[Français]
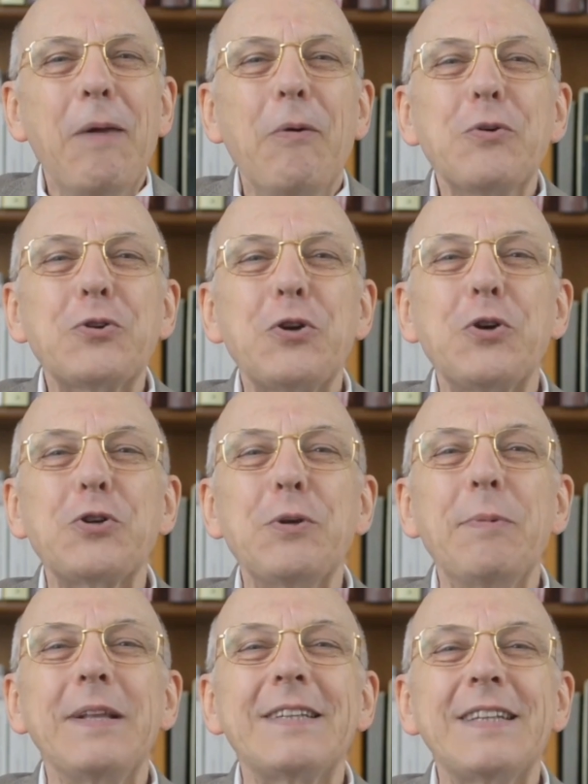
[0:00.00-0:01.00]
On change de
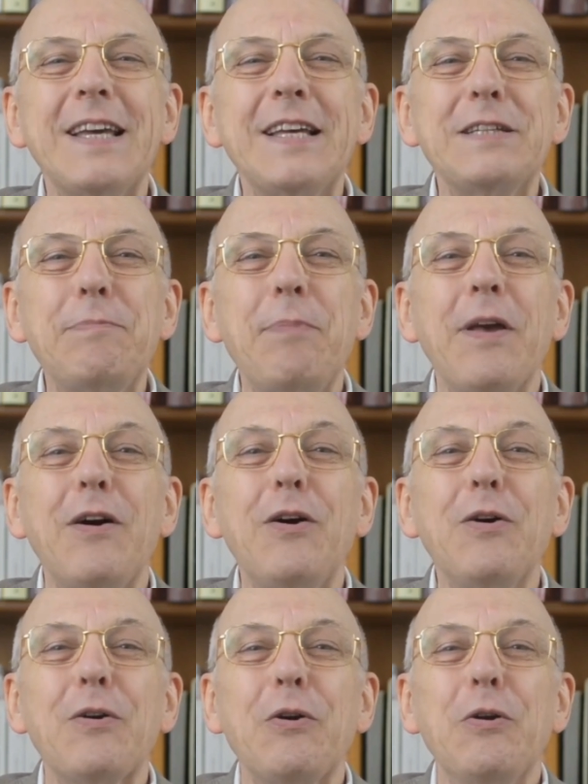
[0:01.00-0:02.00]
médecin
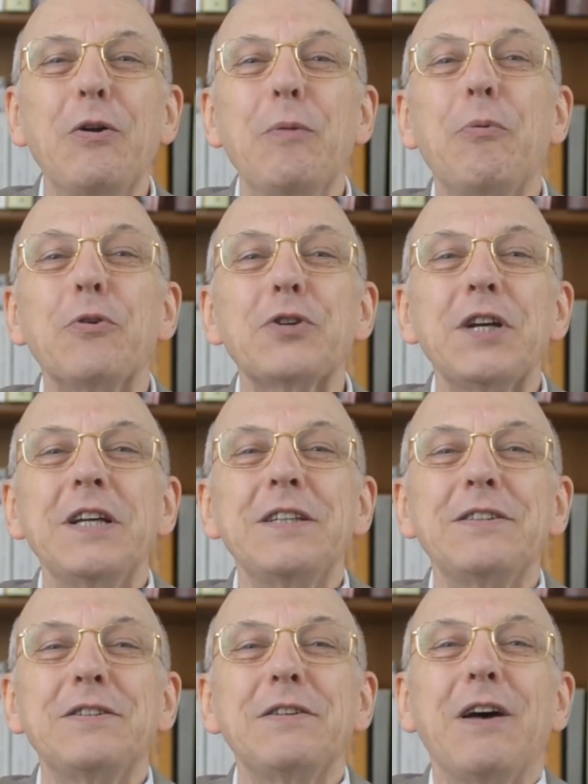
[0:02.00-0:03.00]
espérant que le prochain
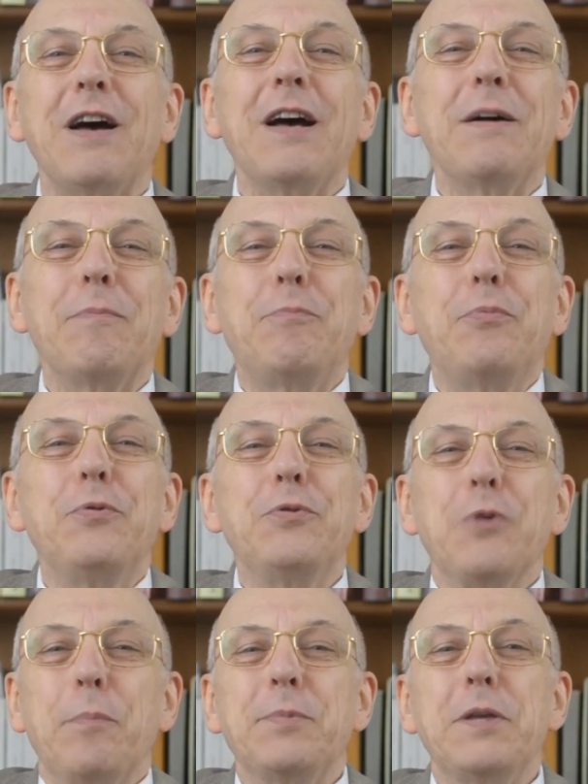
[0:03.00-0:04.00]
sera
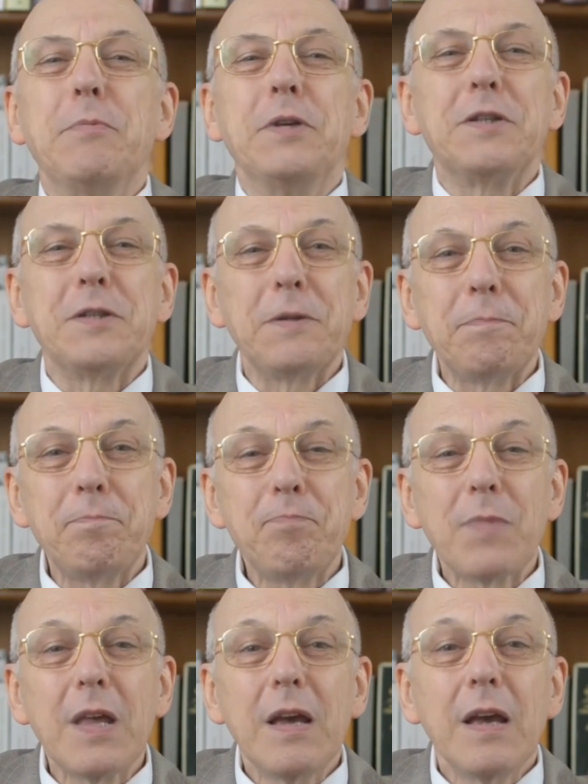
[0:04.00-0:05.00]
plus optimiste.
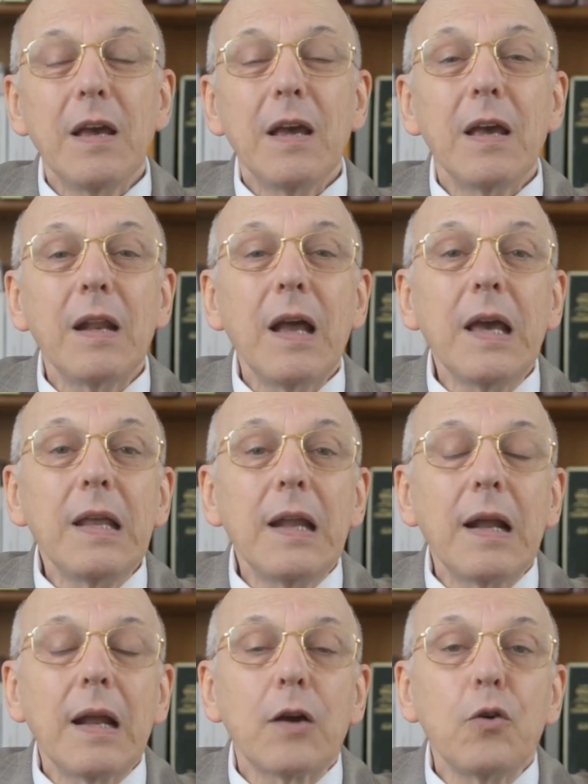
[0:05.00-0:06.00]
Et là, il
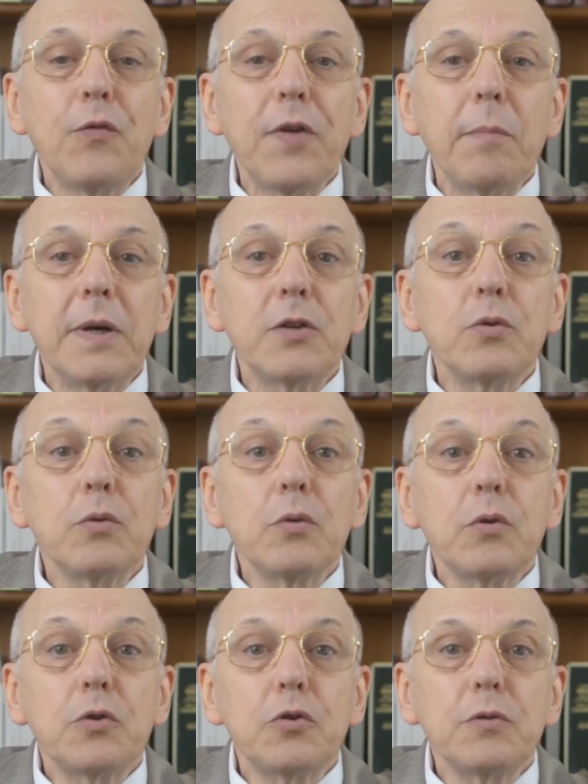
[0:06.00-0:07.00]
a la confirmation
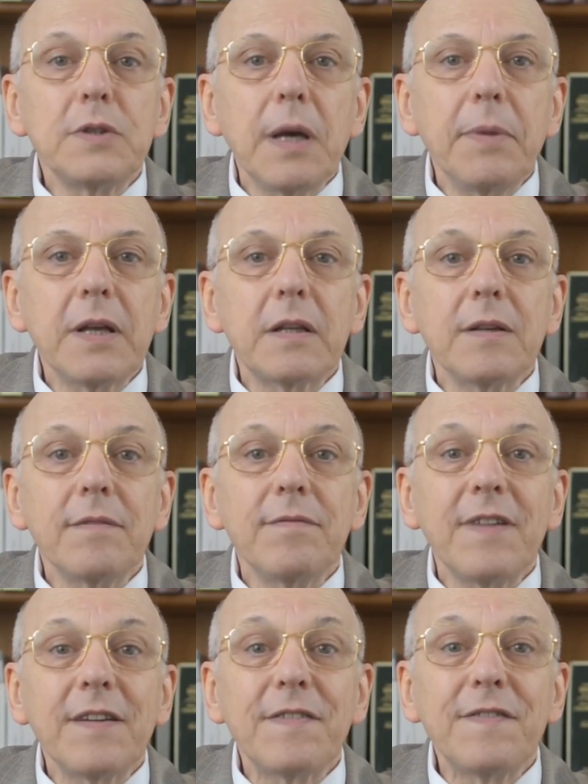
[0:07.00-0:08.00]
que son diabète
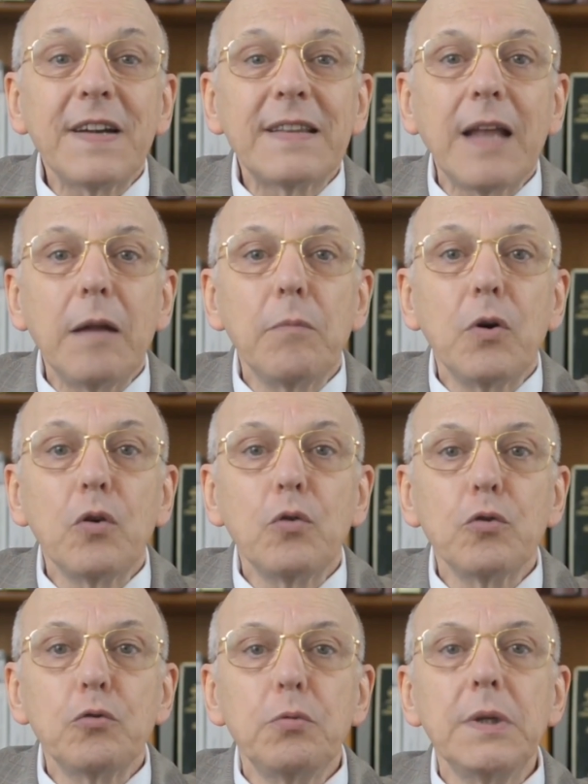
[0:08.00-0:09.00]
va fatalement
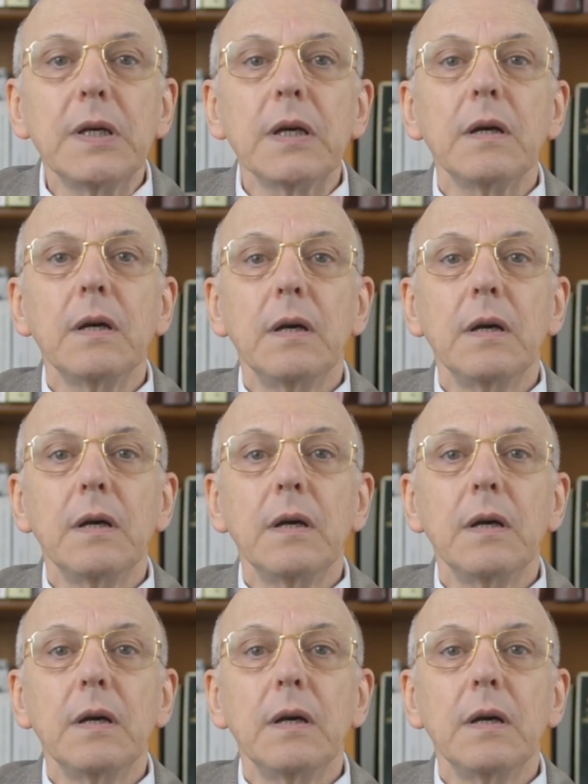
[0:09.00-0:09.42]
conduire